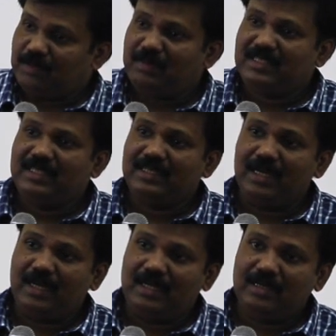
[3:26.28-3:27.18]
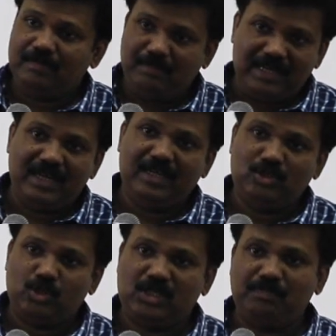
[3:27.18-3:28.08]
संपत्ति का मेरे लिए
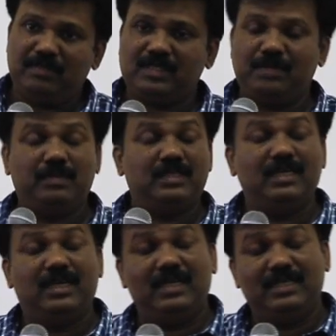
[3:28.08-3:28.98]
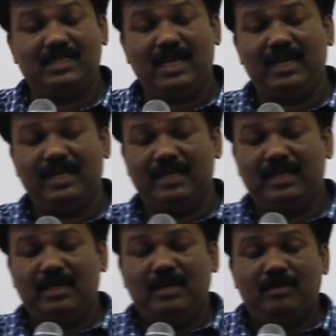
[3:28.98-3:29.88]
जो संपत्ति का हिस्सा है
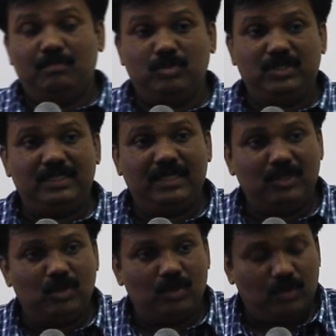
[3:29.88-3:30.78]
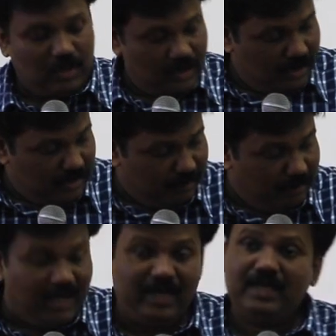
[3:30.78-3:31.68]
मुझे दे दो
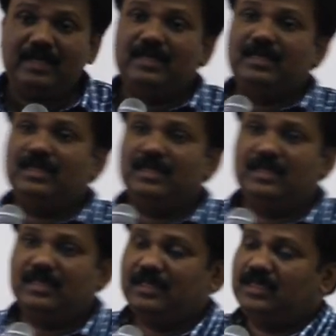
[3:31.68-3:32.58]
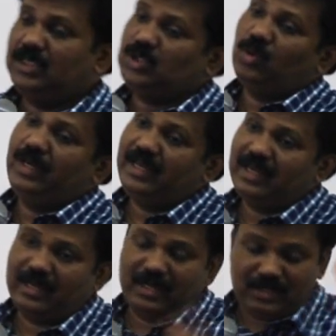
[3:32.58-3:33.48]
मैं इसको ले
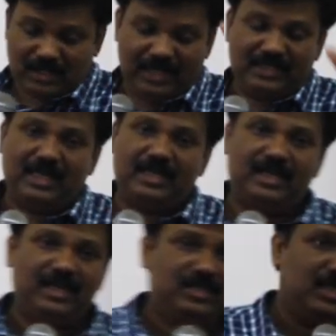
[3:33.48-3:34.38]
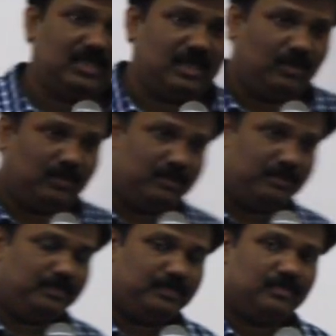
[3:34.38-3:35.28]
करके चले जाने के लिए चाहता हूँ
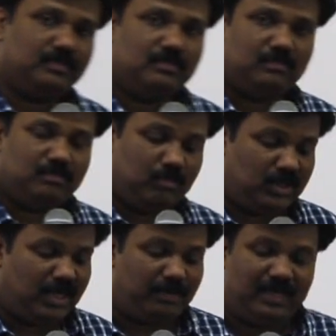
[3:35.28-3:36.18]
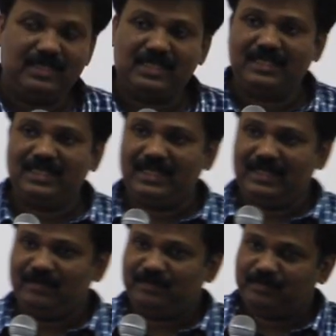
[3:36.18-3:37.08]
मुझे अपने हिस्सा
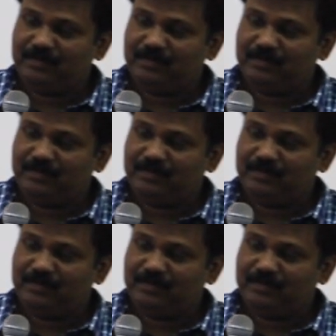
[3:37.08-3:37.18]
चाहिए